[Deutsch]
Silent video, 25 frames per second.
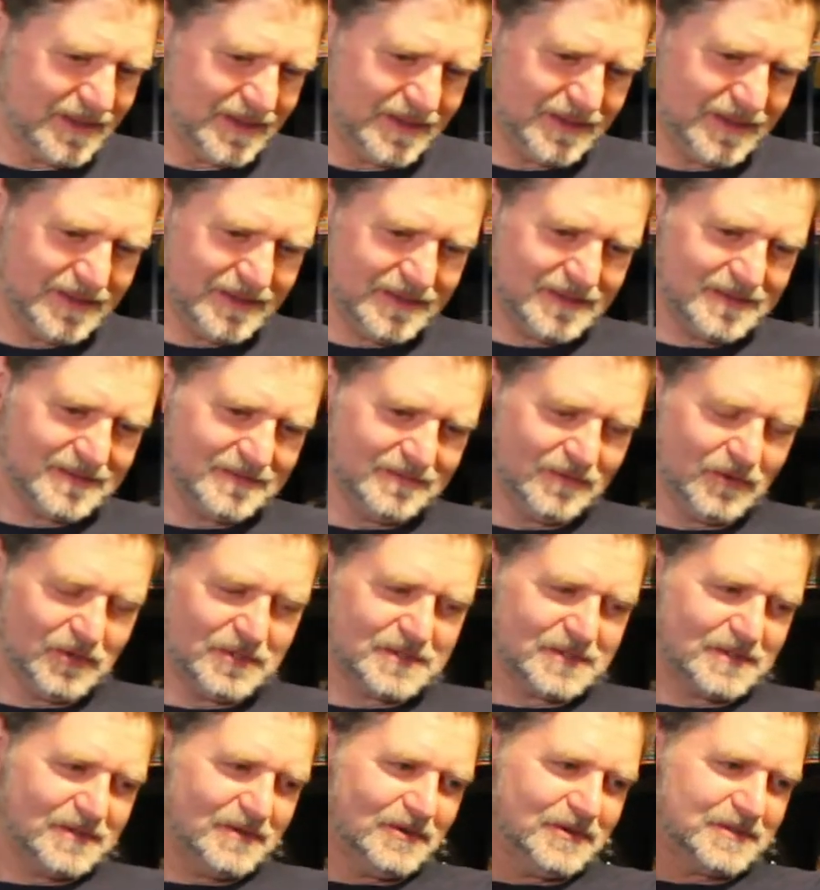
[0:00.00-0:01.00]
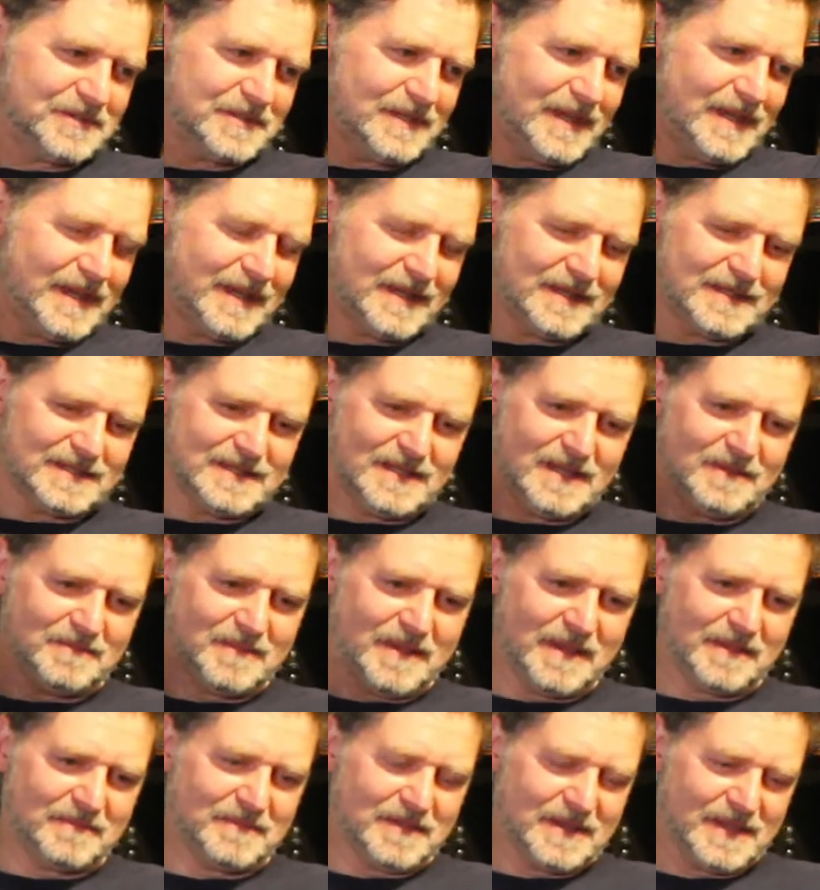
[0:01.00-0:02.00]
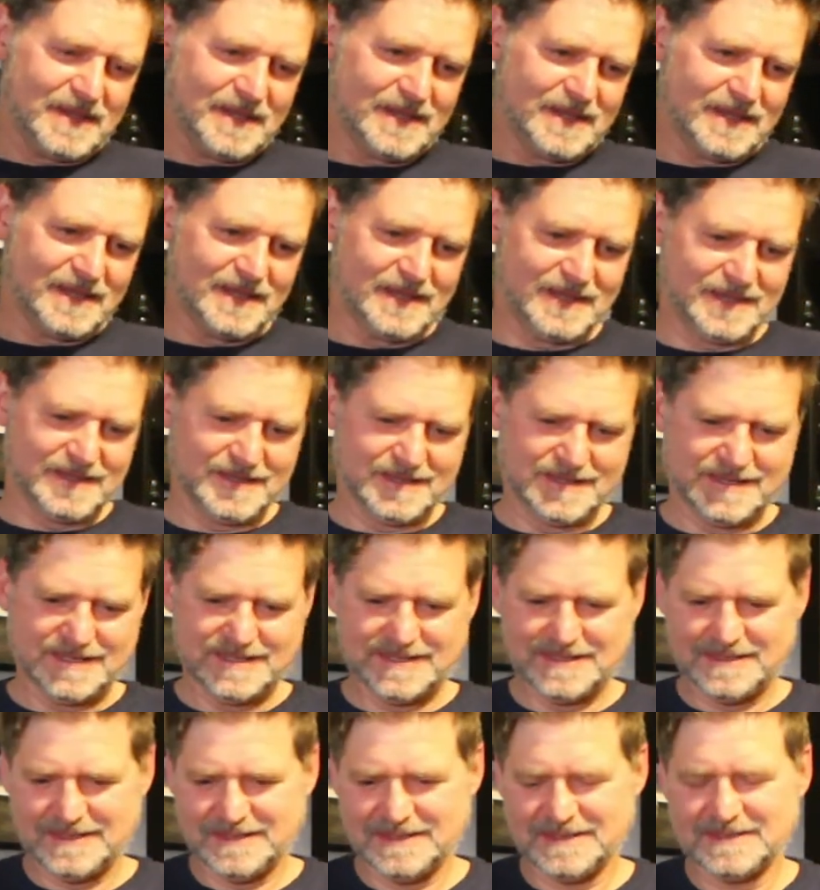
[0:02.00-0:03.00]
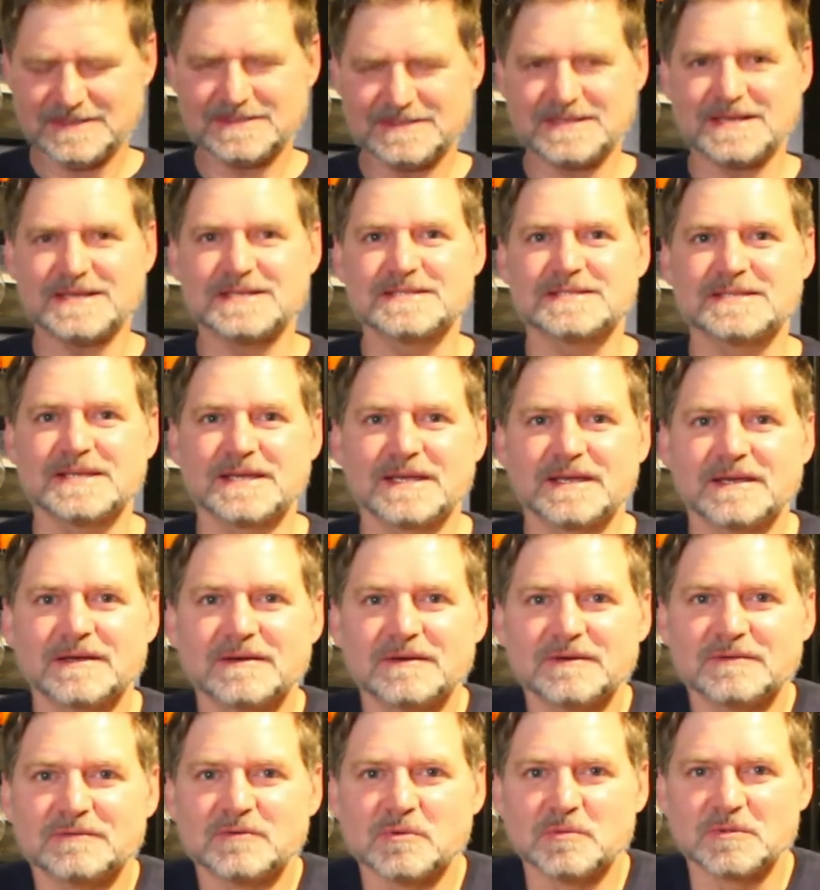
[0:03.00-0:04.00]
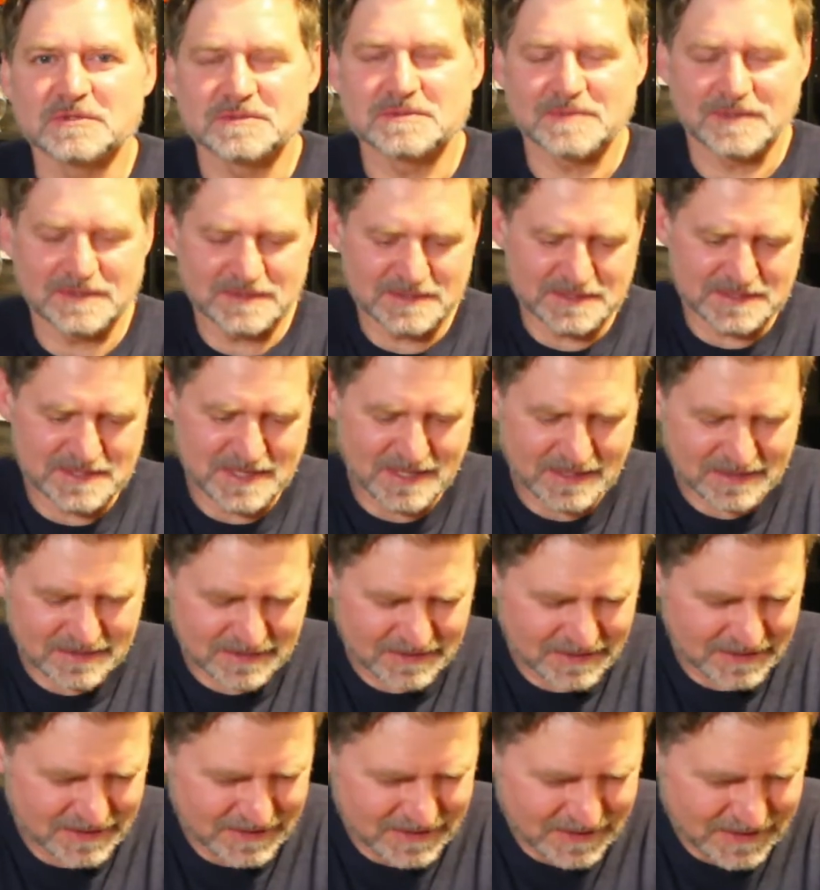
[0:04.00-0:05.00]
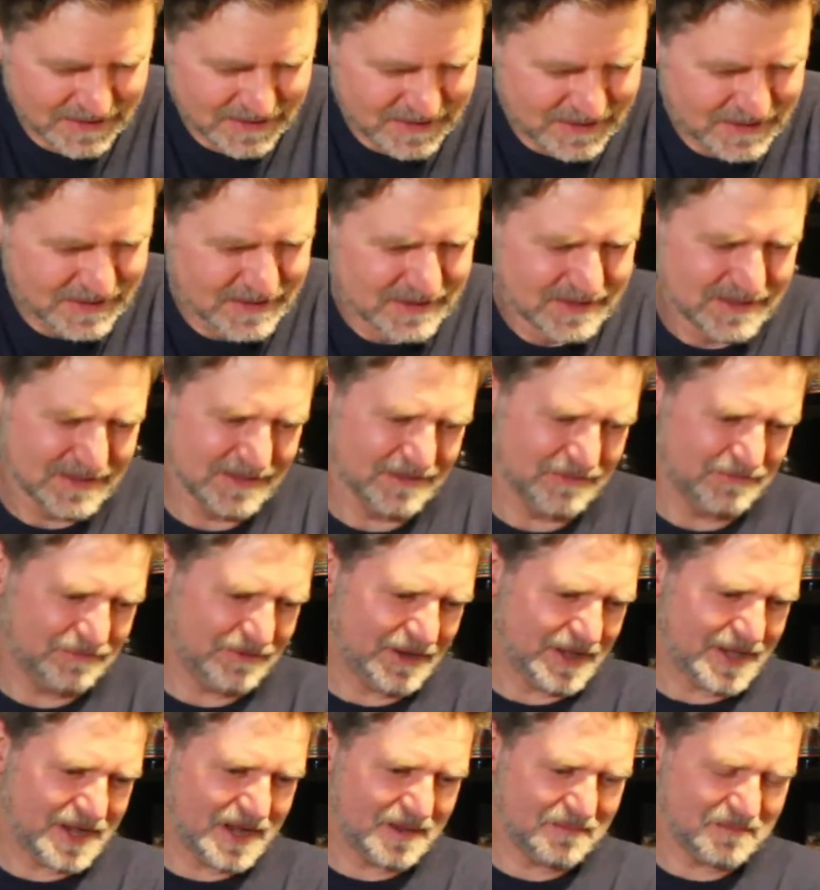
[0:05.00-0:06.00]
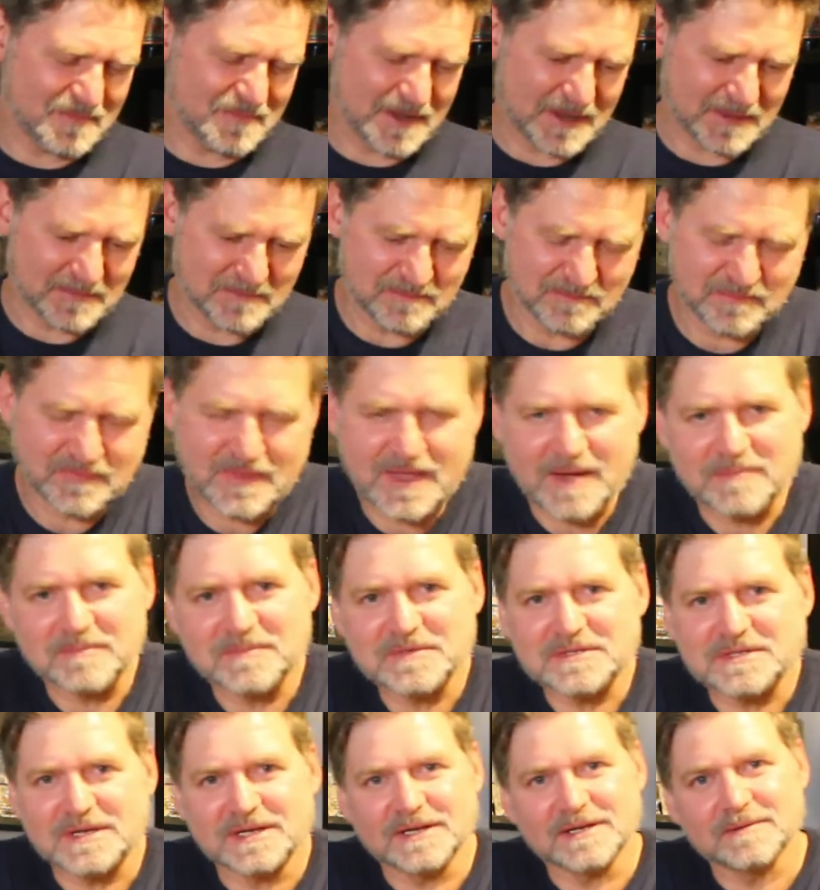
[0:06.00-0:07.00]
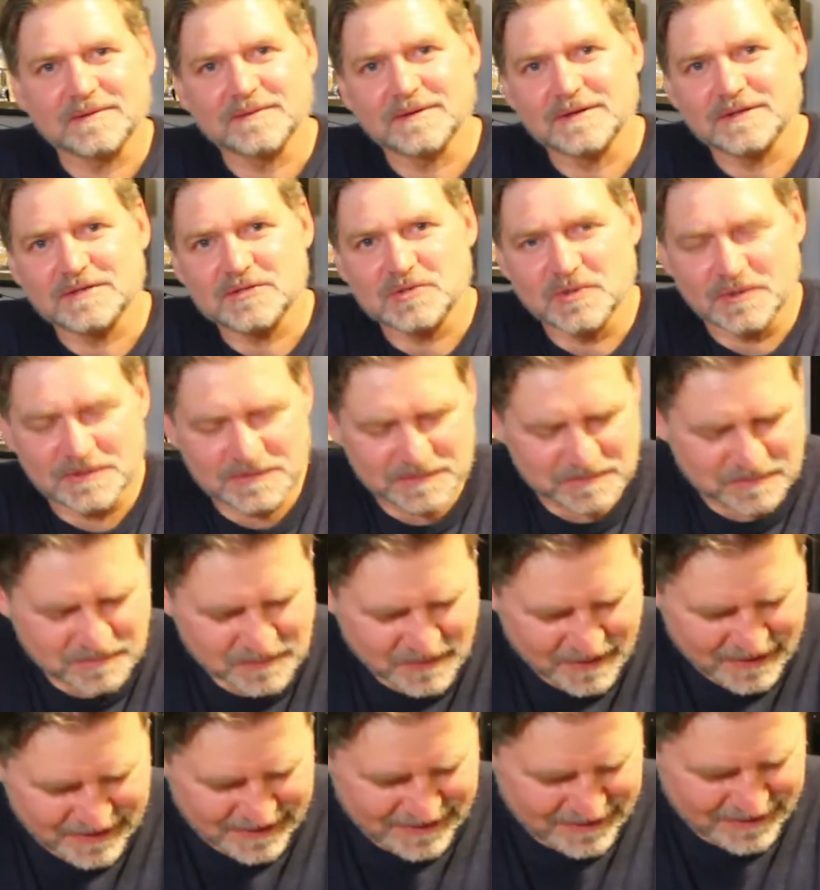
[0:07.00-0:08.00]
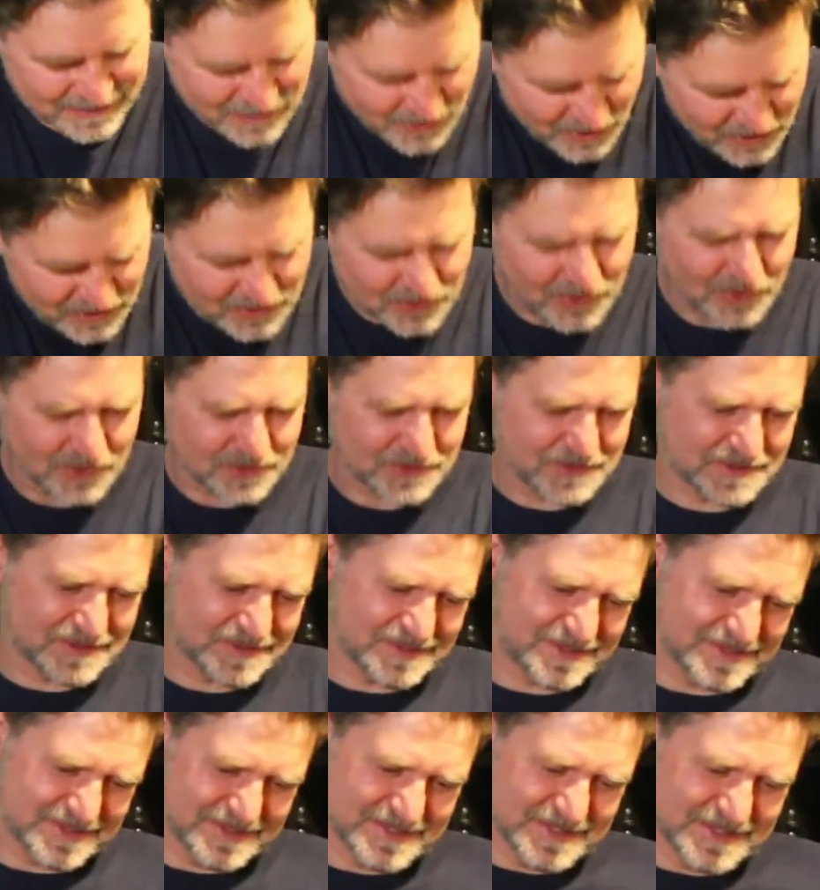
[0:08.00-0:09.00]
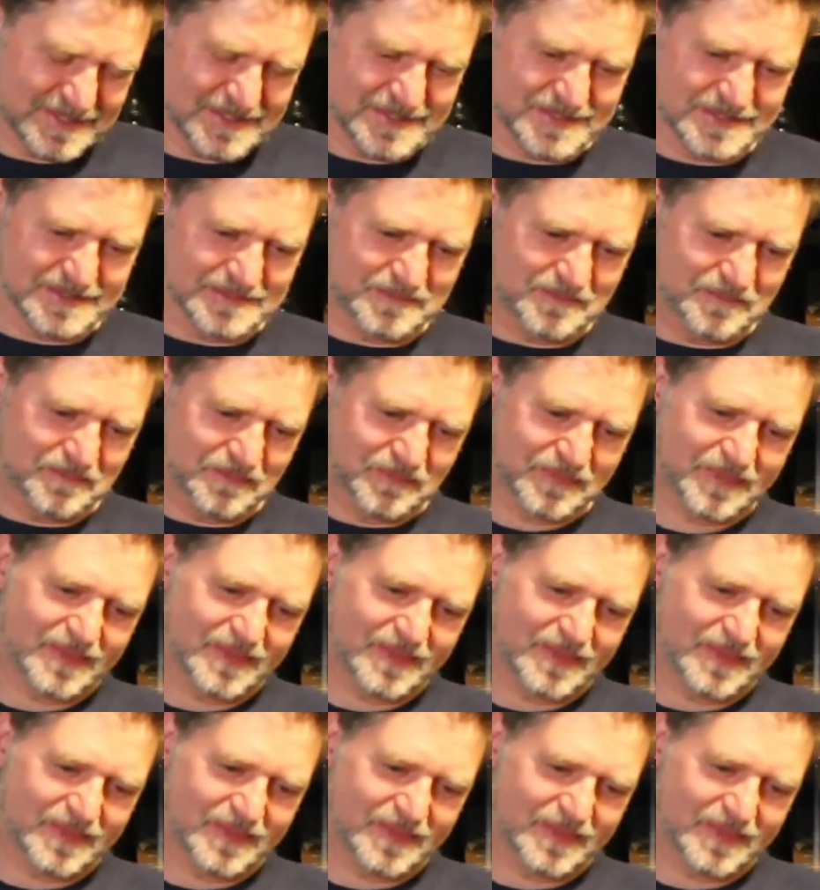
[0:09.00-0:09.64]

ich wollte heute eigentlich nach meinem Tasting äh, 25 Jahre äh, Feierabend machen, habe mich dann aber entschlossen, doch noch diesen